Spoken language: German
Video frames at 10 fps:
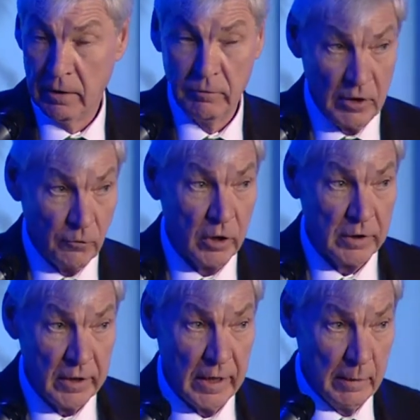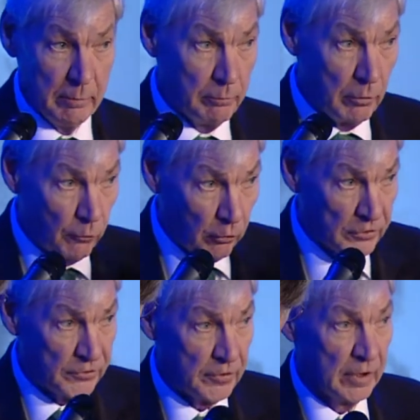Wir wollten eben
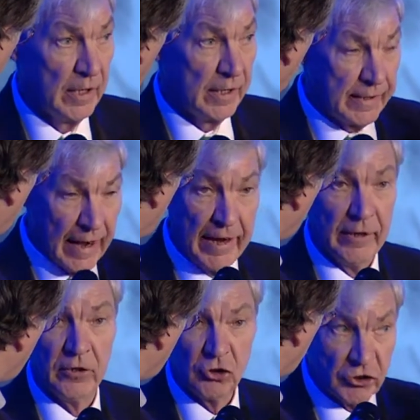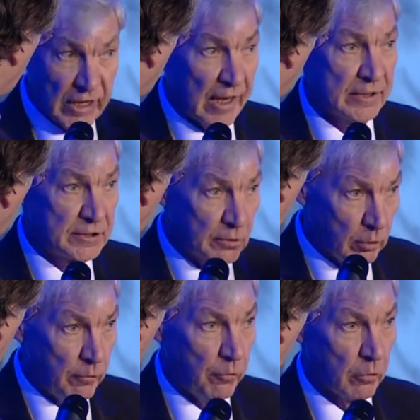bewusst kein
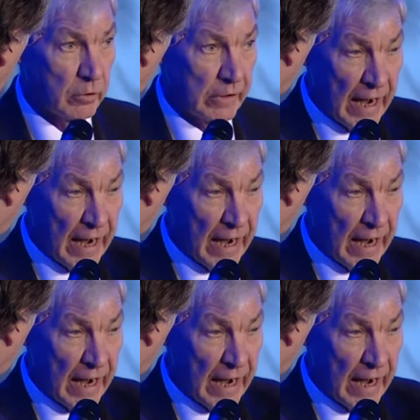Staatsrundfunk,